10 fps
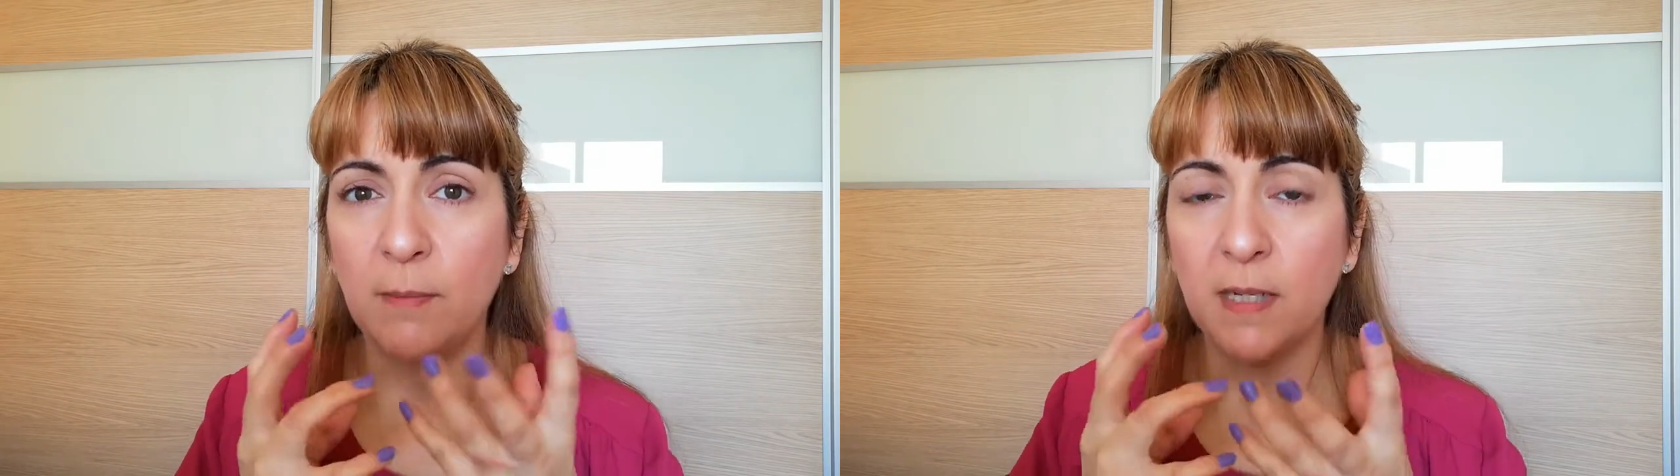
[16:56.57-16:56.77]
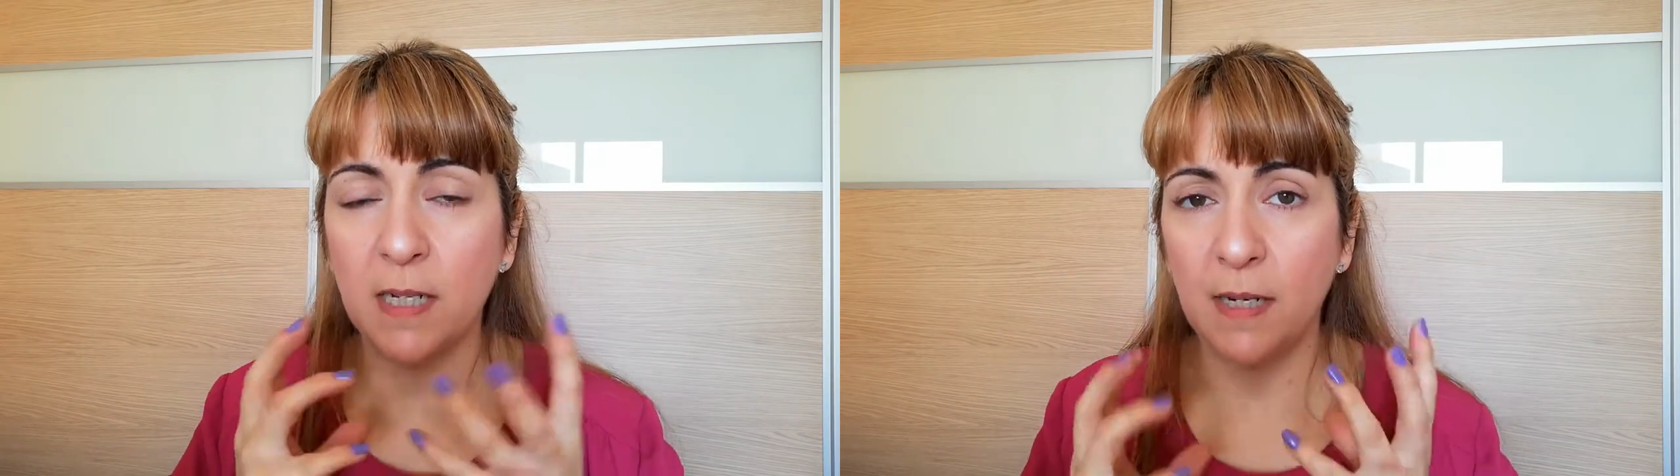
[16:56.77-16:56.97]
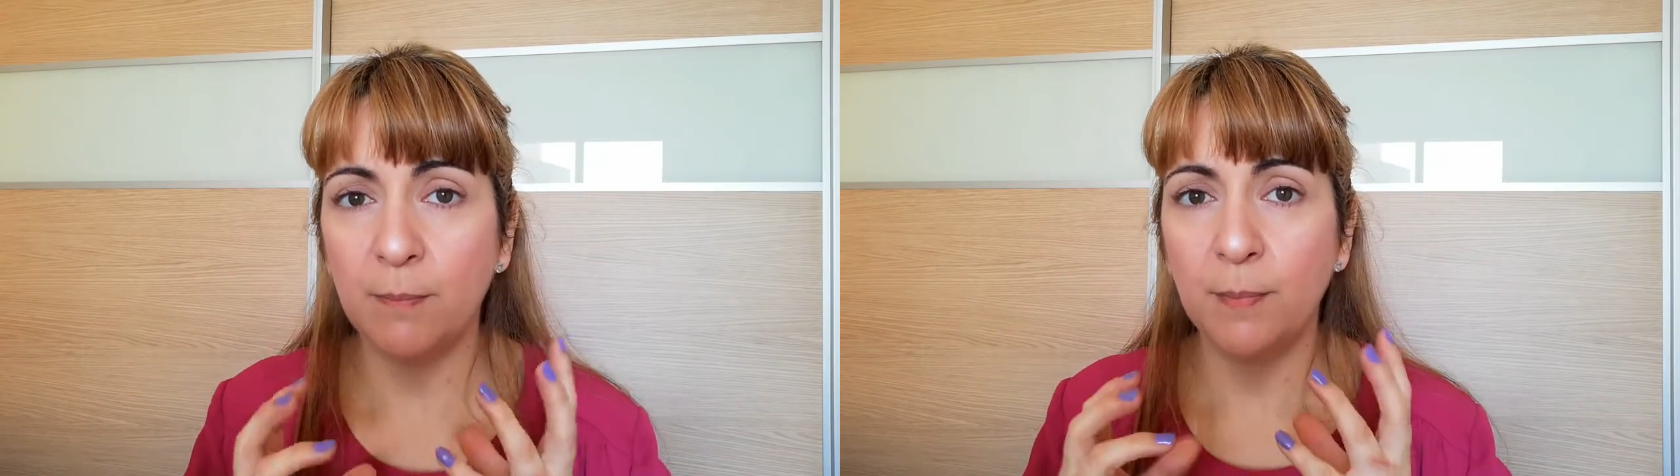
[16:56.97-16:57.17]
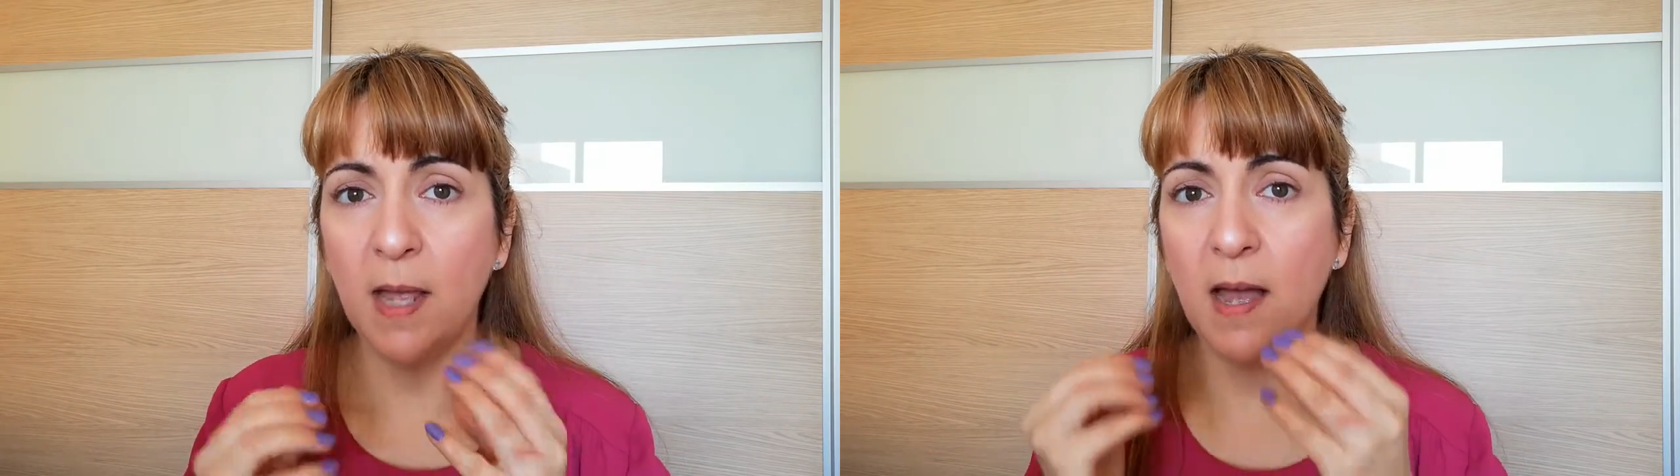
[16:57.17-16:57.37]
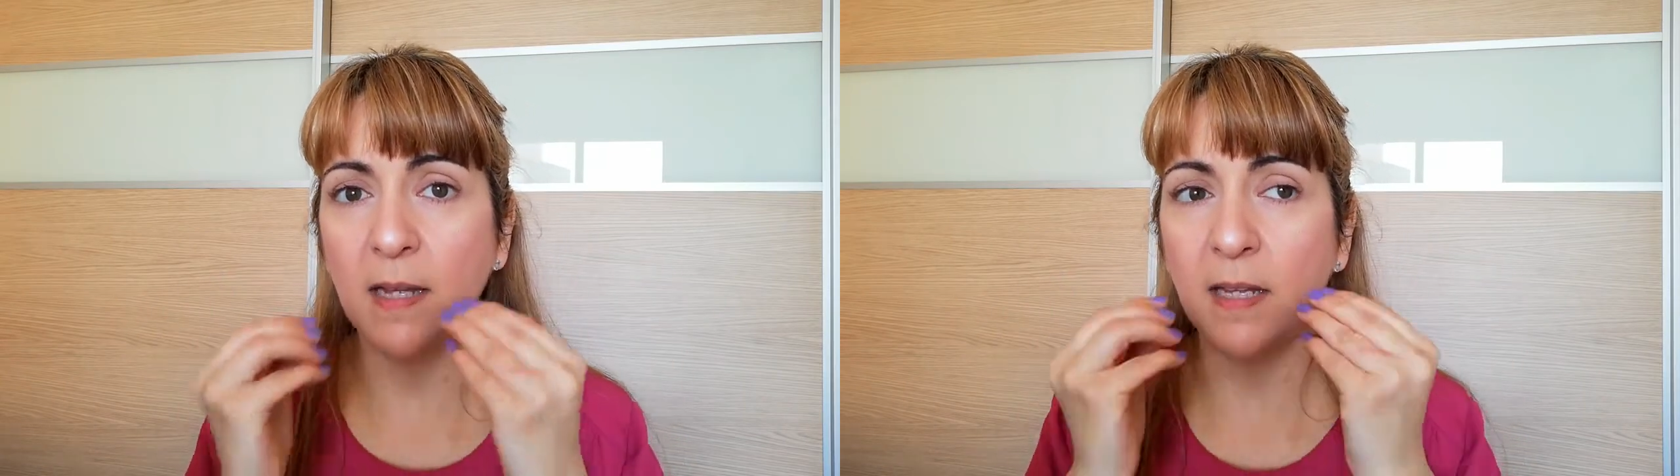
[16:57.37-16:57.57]
más
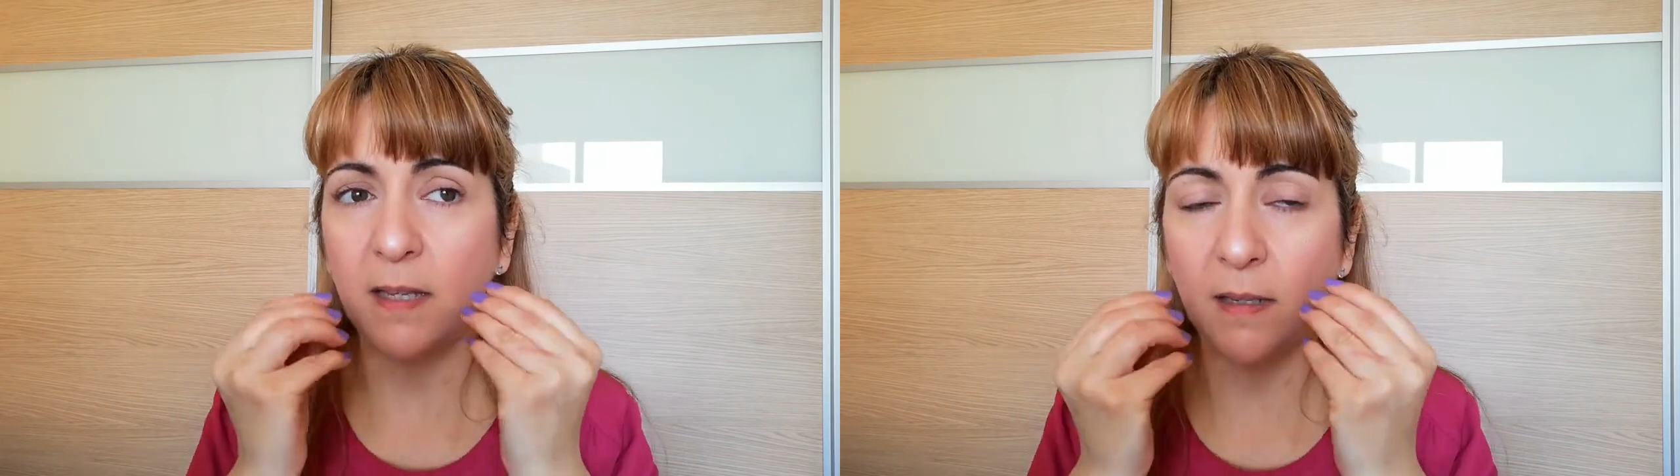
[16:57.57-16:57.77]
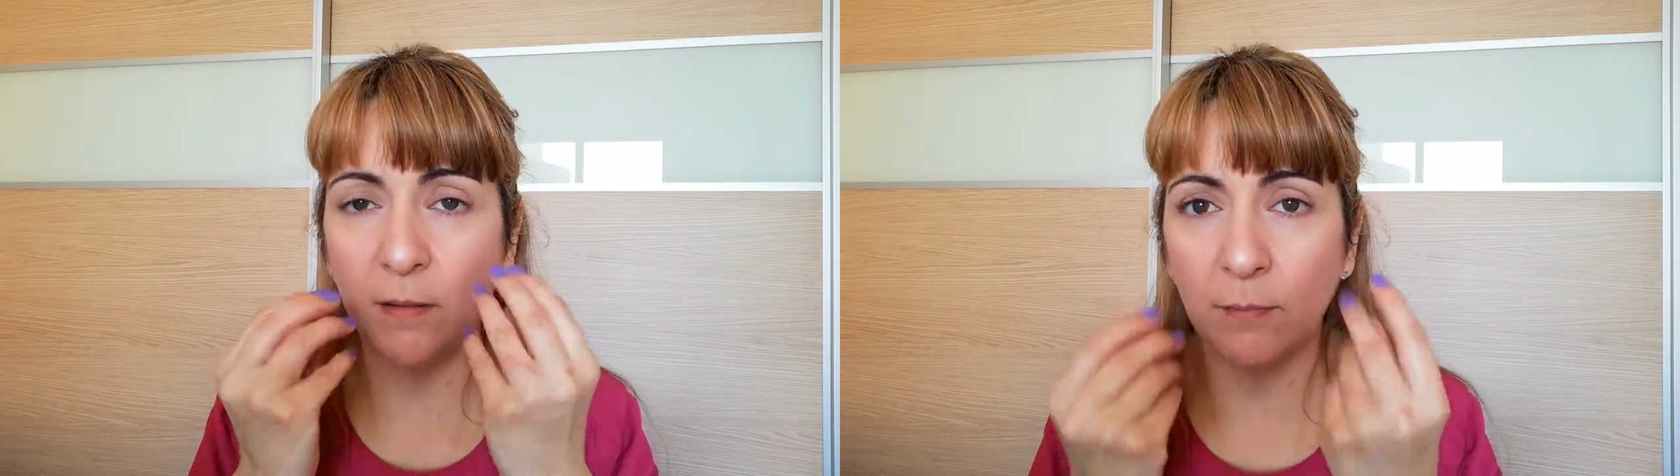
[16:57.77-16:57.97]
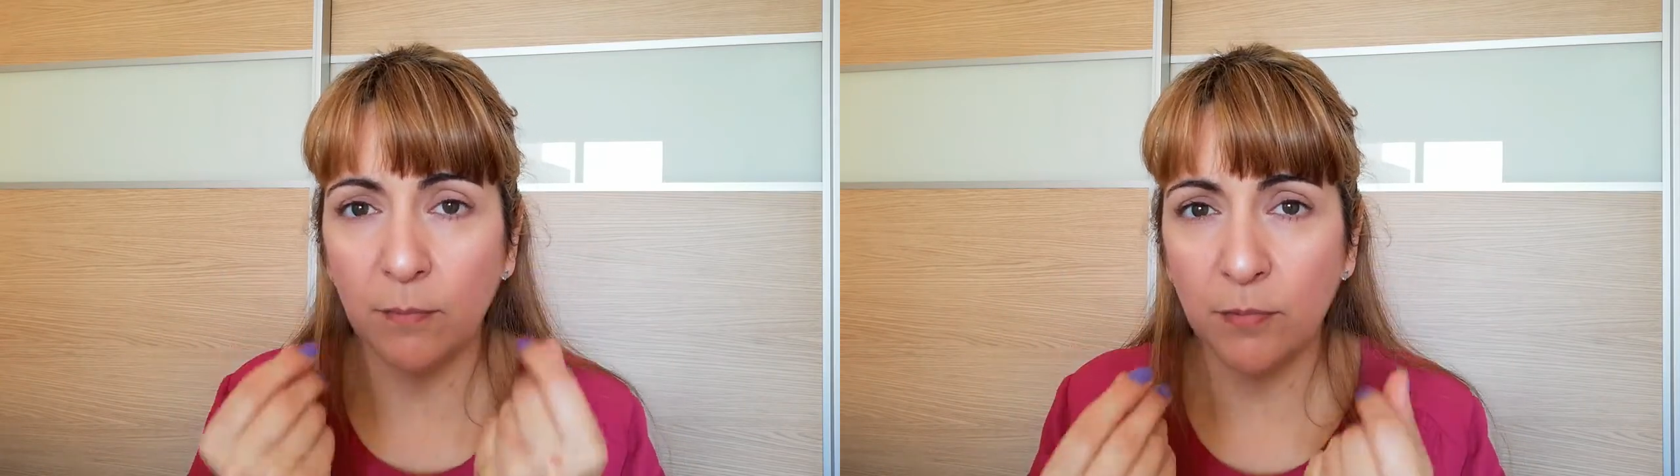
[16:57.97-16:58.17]
limpia y,